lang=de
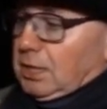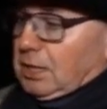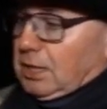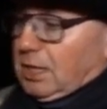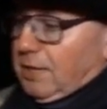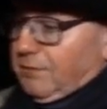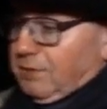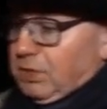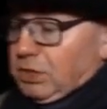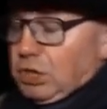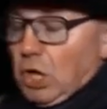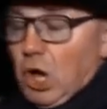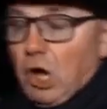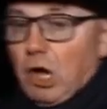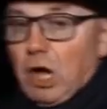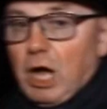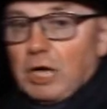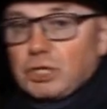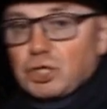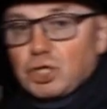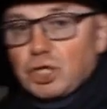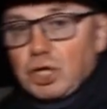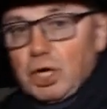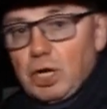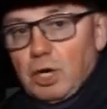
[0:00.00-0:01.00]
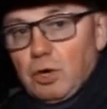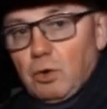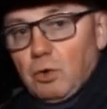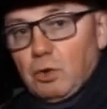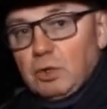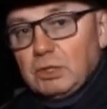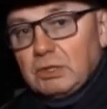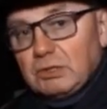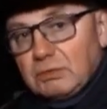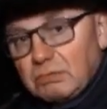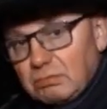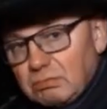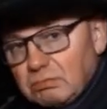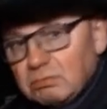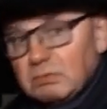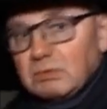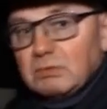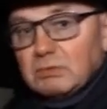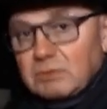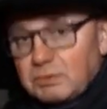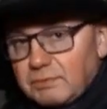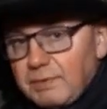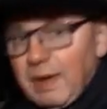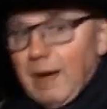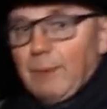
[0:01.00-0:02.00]
Gewitterratsche und
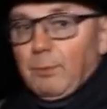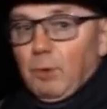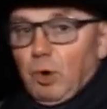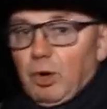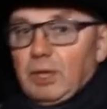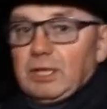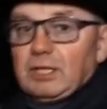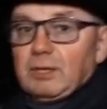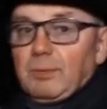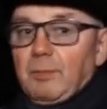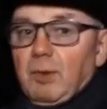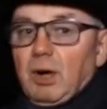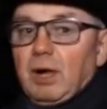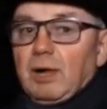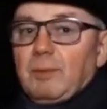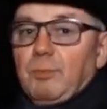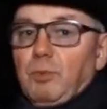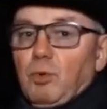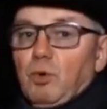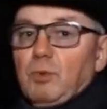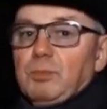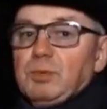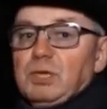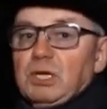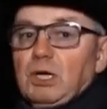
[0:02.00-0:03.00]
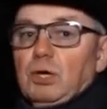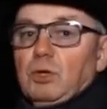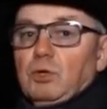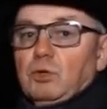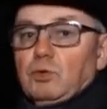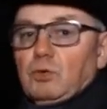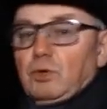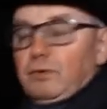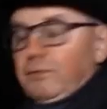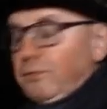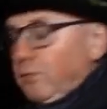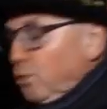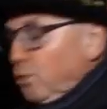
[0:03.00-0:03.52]
das werden wir heute mal probieren und